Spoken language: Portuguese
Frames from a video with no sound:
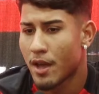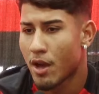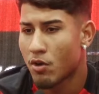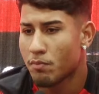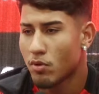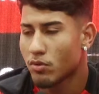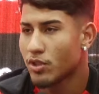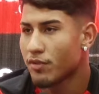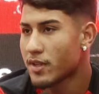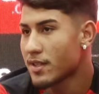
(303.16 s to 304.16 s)
é um pouco
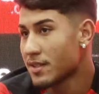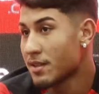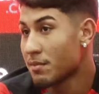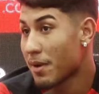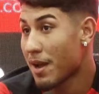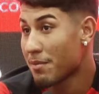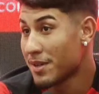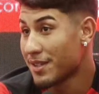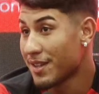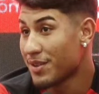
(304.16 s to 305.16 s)
difícil assim para
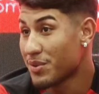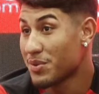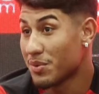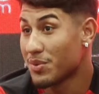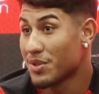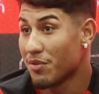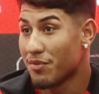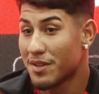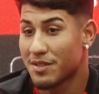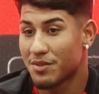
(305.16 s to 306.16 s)
manter o, o, seu
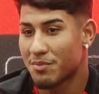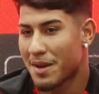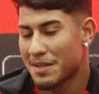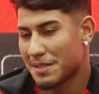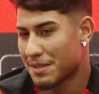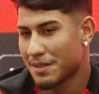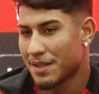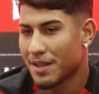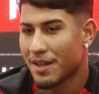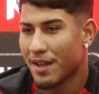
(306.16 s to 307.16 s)
físico, mas
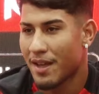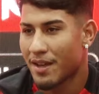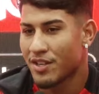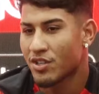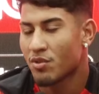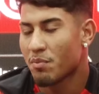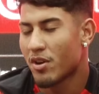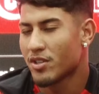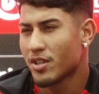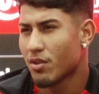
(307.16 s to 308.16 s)
é, a gente não
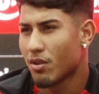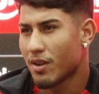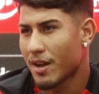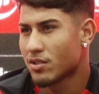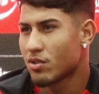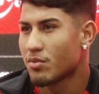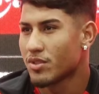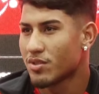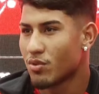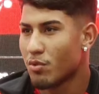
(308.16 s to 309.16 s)
pode colocar isso como
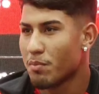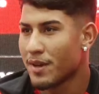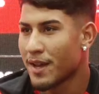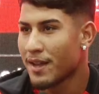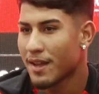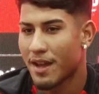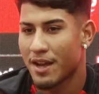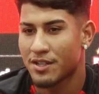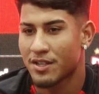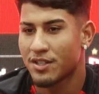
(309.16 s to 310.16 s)
desculpa, né?
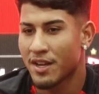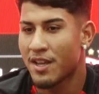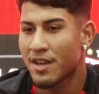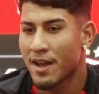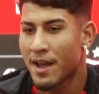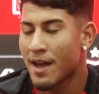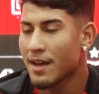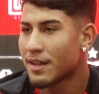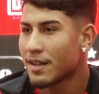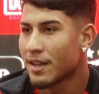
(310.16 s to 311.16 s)
A gente tem que
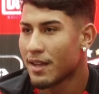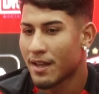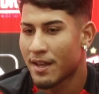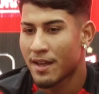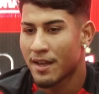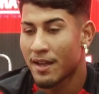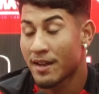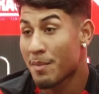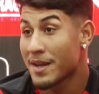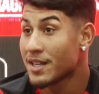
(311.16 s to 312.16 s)
ganhar, é,
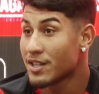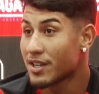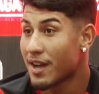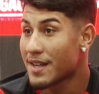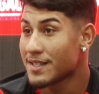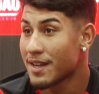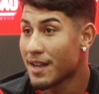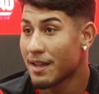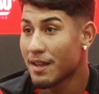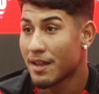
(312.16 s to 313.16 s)
ainda mais dentro de casa,
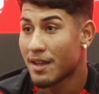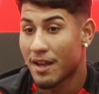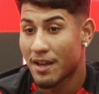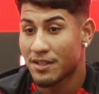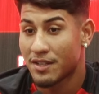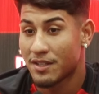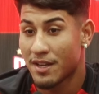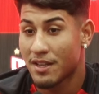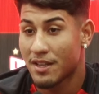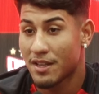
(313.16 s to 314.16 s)
né? A gente
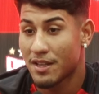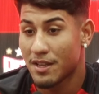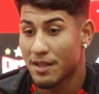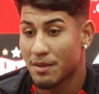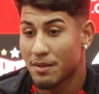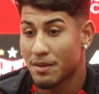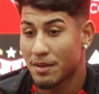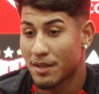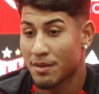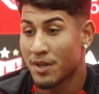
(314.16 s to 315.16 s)
tem que,
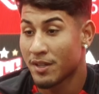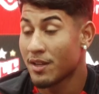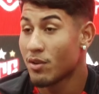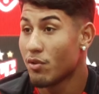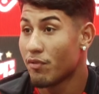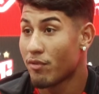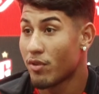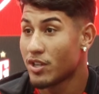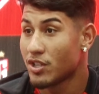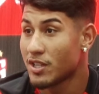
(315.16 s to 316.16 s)
que manter o
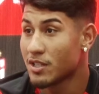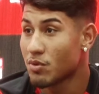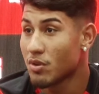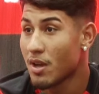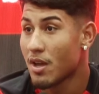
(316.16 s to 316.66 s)
favoritismo